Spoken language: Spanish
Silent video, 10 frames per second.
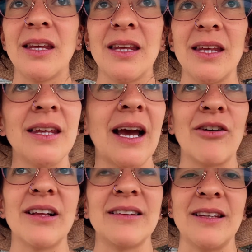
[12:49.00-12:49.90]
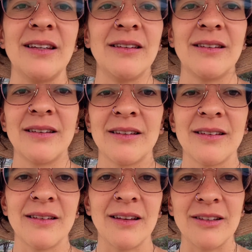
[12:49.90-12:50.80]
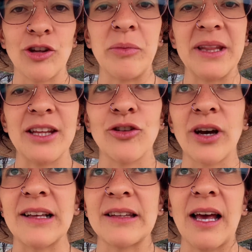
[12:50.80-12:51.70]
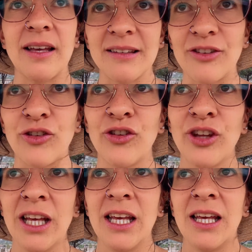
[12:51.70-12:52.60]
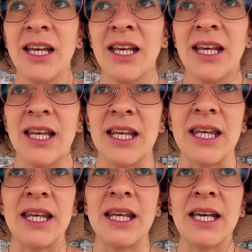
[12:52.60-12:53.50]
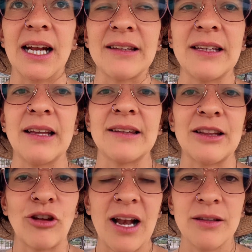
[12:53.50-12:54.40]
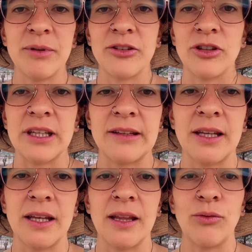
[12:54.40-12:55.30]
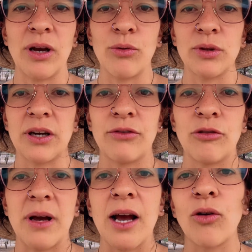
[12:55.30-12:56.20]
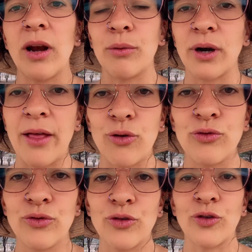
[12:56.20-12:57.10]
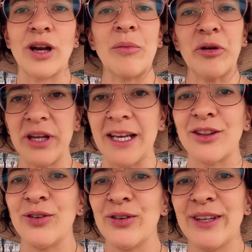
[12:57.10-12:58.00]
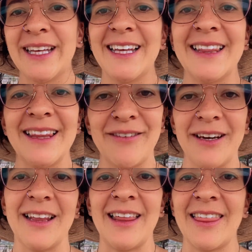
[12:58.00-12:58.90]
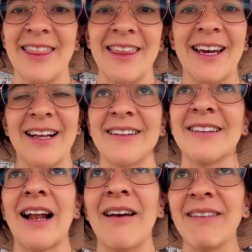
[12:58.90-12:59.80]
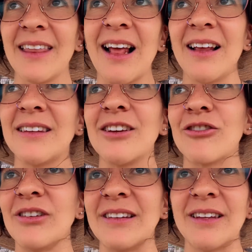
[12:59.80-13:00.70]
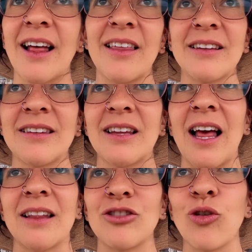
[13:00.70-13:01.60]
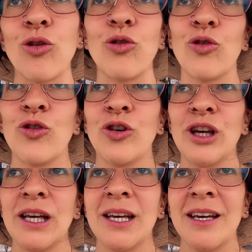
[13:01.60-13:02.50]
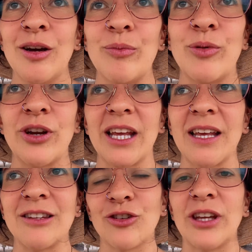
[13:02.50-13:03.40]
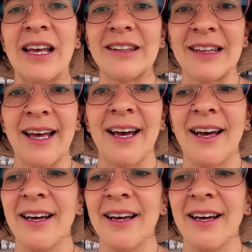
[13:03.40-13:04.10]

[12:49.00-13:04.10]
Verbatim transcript: y ya ahora sí, me estoy metiendo gas a esto. Y gracias a todas las personas que de una u otra forma han colaborado con el proyecto. De verdad, gracias a la vida, a las sincronicidades, a todo. Porque esto ya está